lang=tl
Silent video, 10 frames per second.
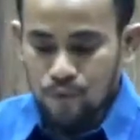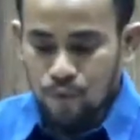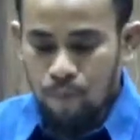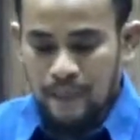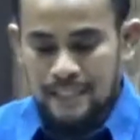
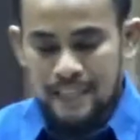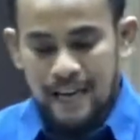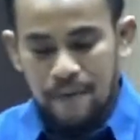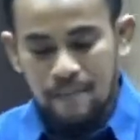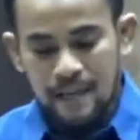upang sila
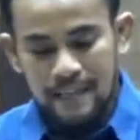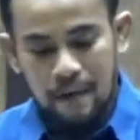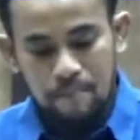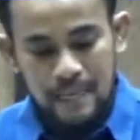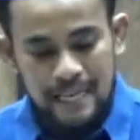ay maging
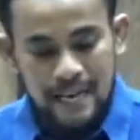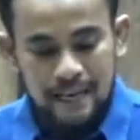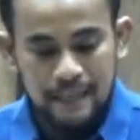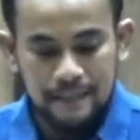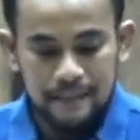
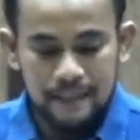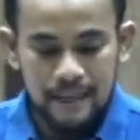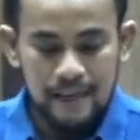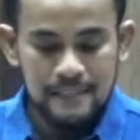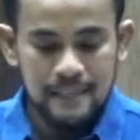kabilang
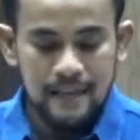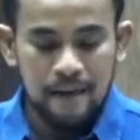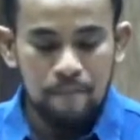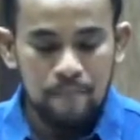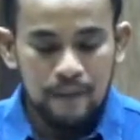uh,
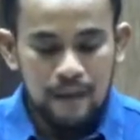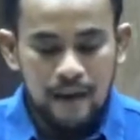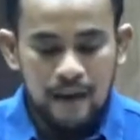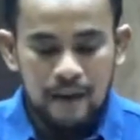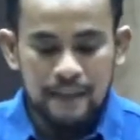sa
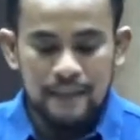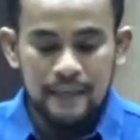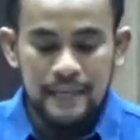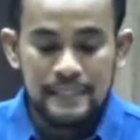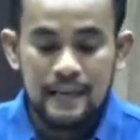uh,
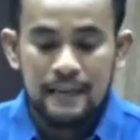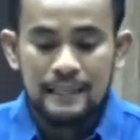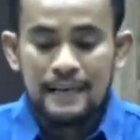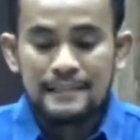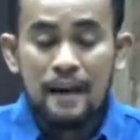iglesia.
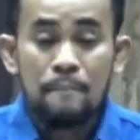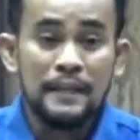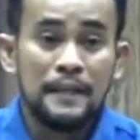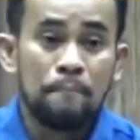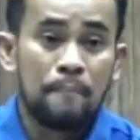Kaya ang sabi
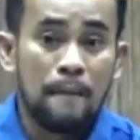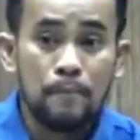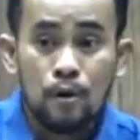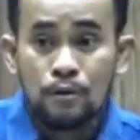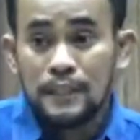ni
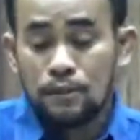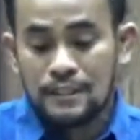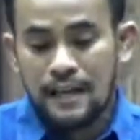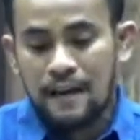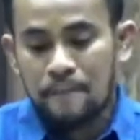Pablo dito
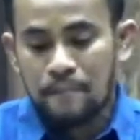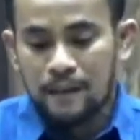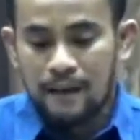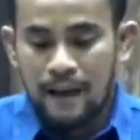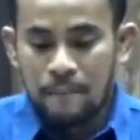sa
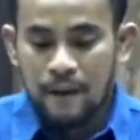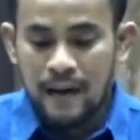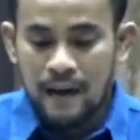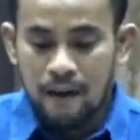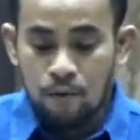uh, mga
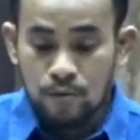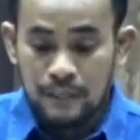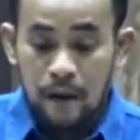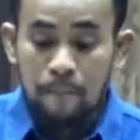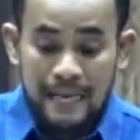o
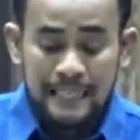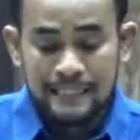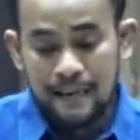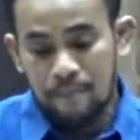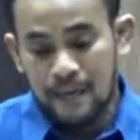sa
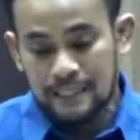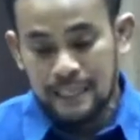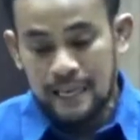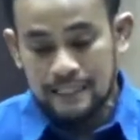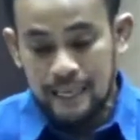kabanata, mga
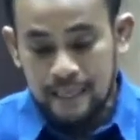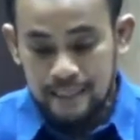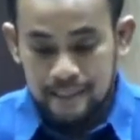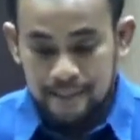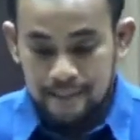talata
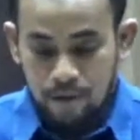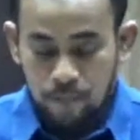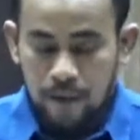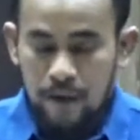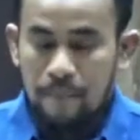o
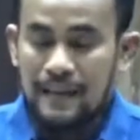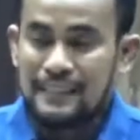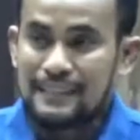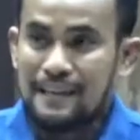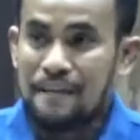
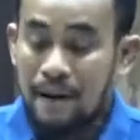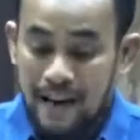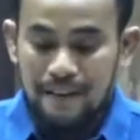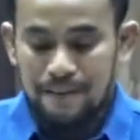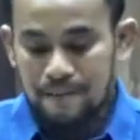kabanata 5,
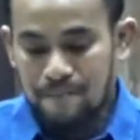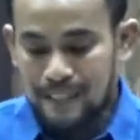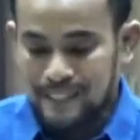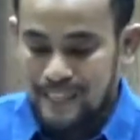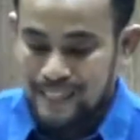mga
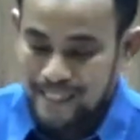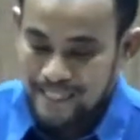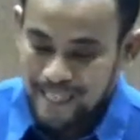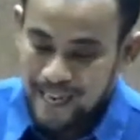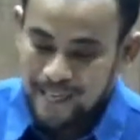talata 1
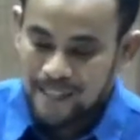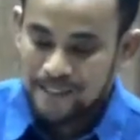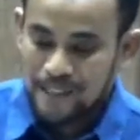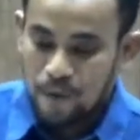hanggang 2,